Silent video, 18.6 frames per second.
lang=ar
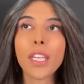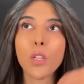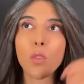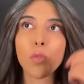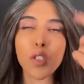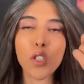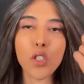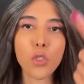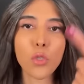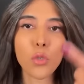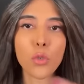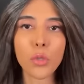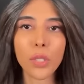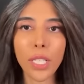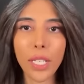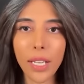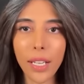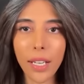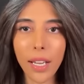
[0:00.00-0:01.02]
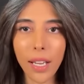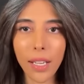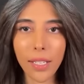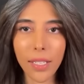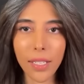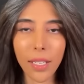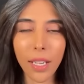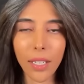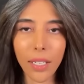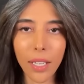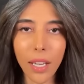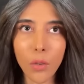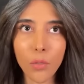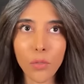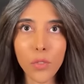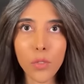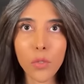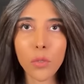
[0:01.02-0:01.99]
كذا يفسرون العلاقة
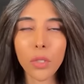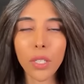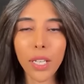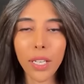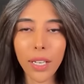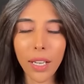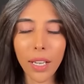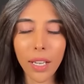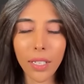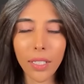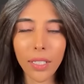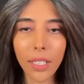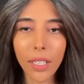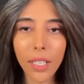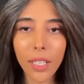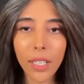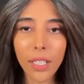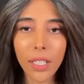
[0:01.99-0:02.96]
الصحيحة ويفسرون العلاقة